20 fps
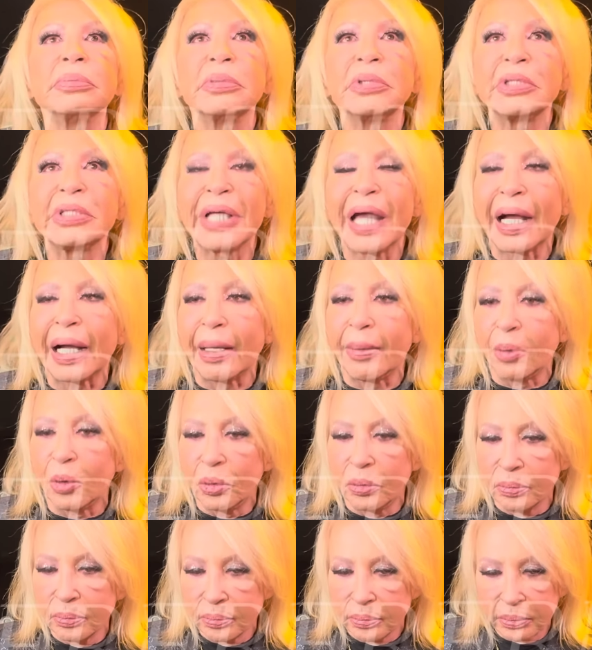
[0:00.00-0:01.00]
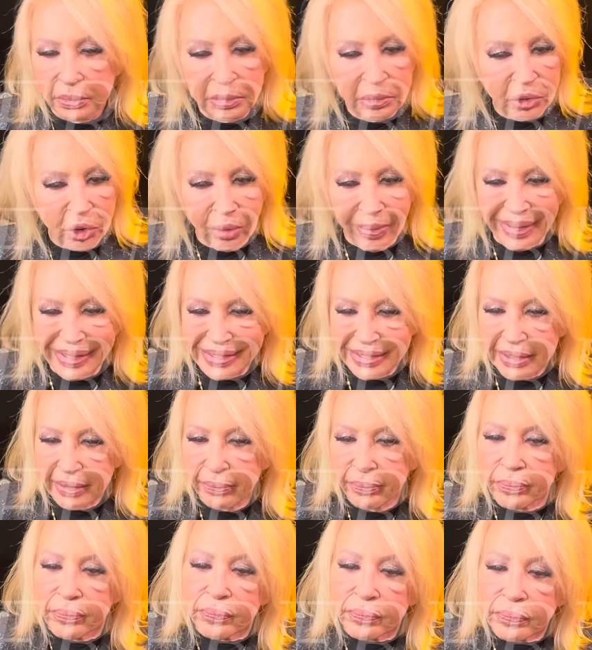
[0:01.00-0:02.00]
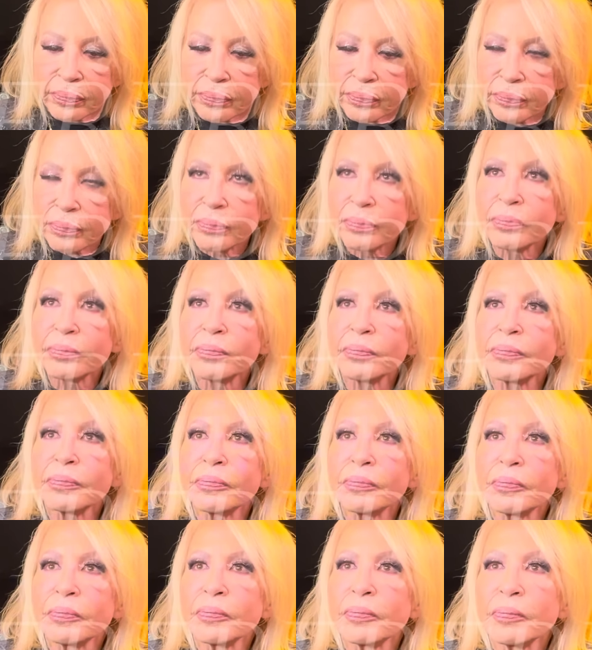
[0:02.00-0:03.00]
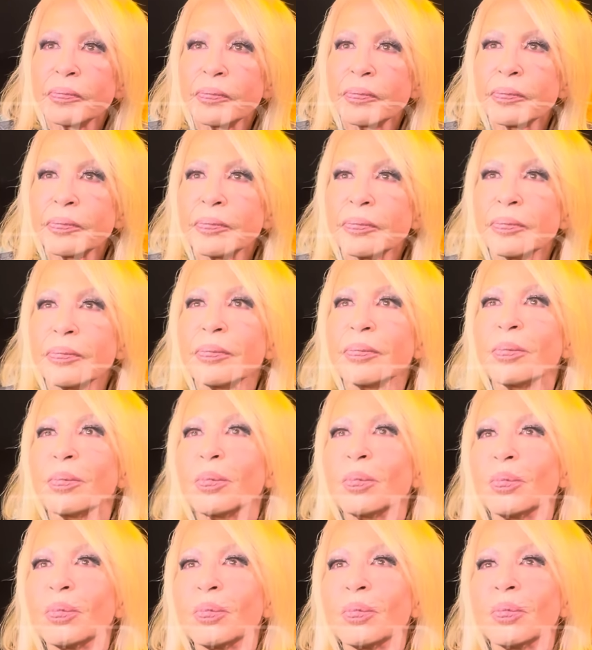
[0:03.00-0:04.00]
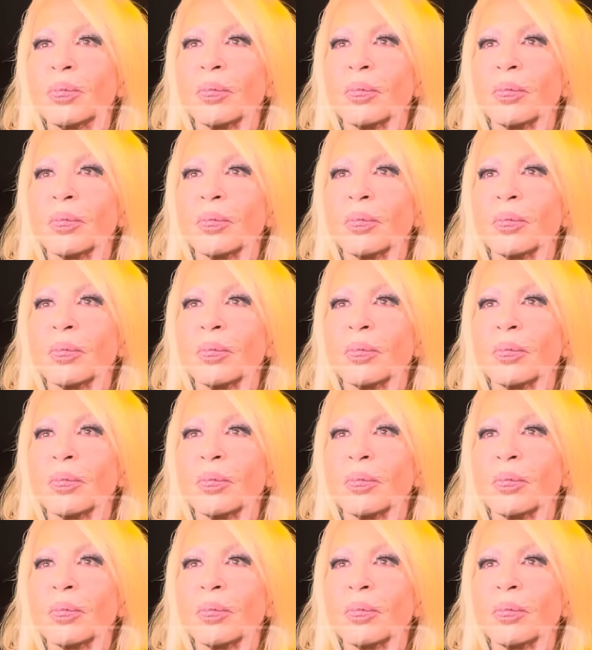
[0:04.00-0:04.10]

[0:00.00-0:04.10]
se acabó, no más. ¿Y el anterior a, él?